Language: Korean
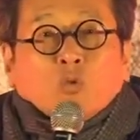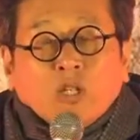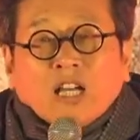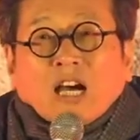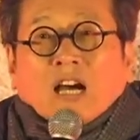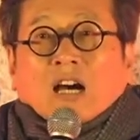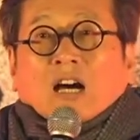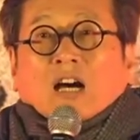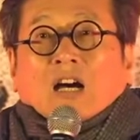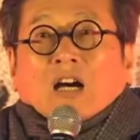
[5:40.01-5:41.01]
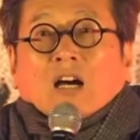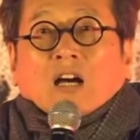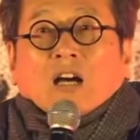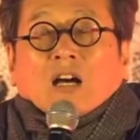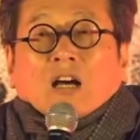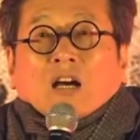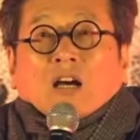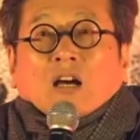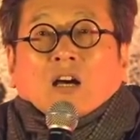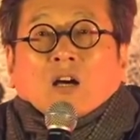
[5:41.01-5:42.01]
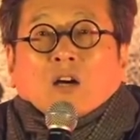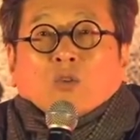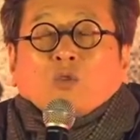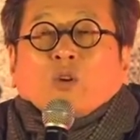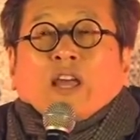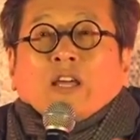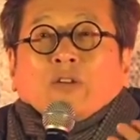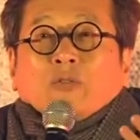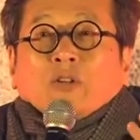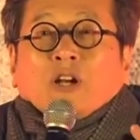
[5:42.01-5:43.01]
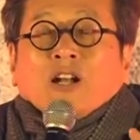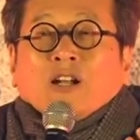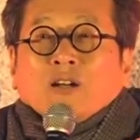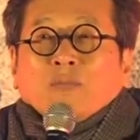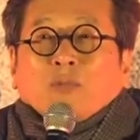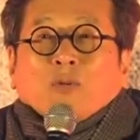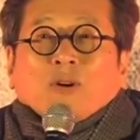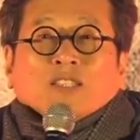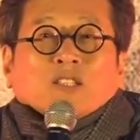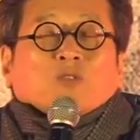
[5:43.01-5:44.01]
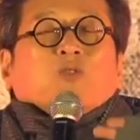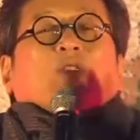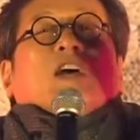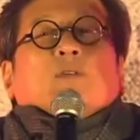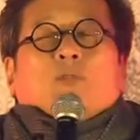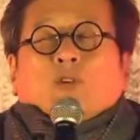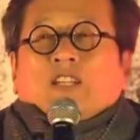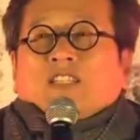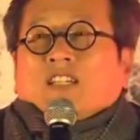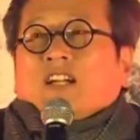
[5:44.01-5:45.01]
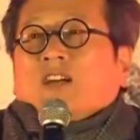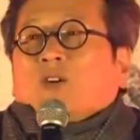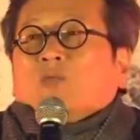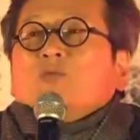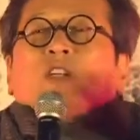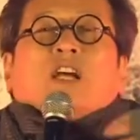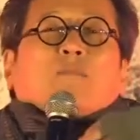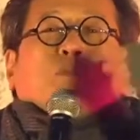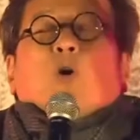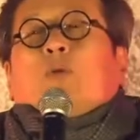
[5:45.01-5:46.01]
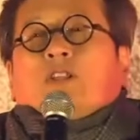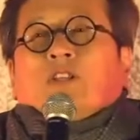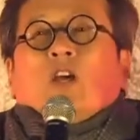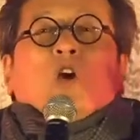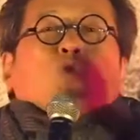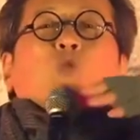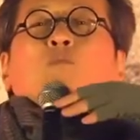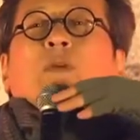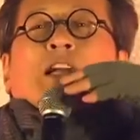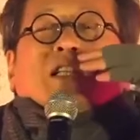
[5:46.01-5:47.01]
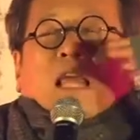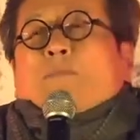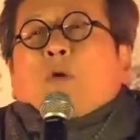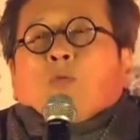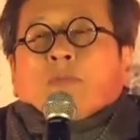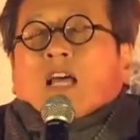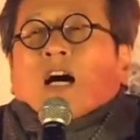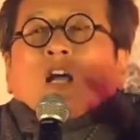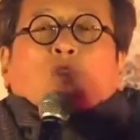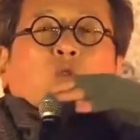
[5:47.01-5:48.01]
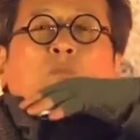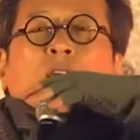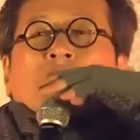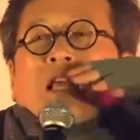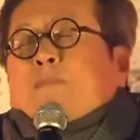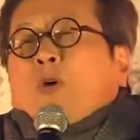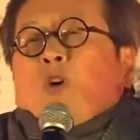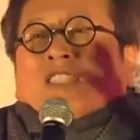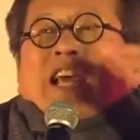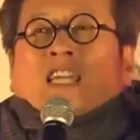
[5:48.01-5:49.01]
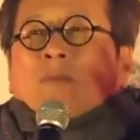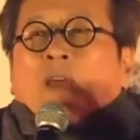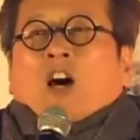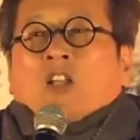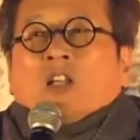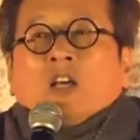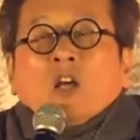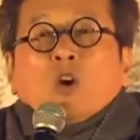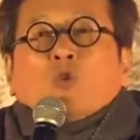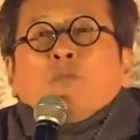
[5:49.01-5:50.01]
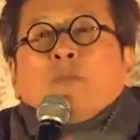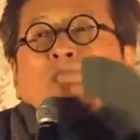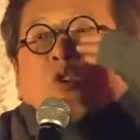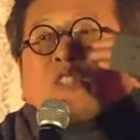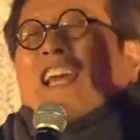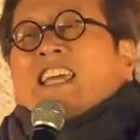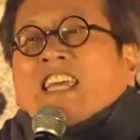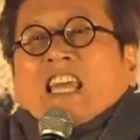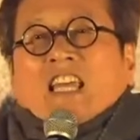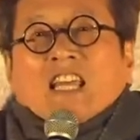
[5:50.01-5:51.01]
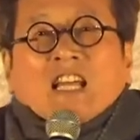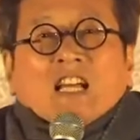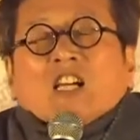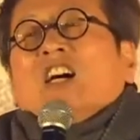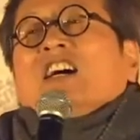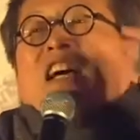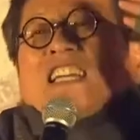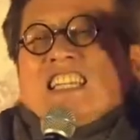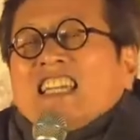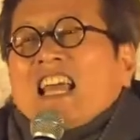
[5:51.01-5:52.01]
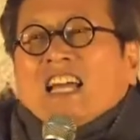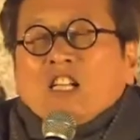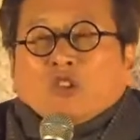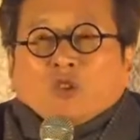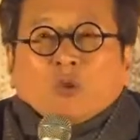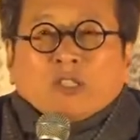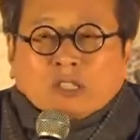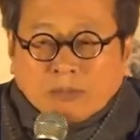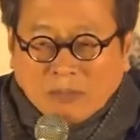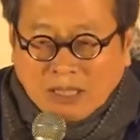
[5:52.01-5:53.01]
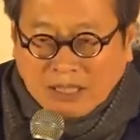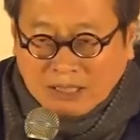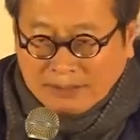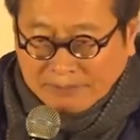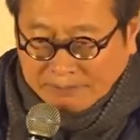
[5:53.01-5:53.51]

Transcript: 우리가 국회의원을 뽑아서 국회에 보냈잖아요. 우리가 뽑은 국민의 대표입니다. 국민의 대표가 새끼면 국민도 새끼 그 이하일 수도 있습니다.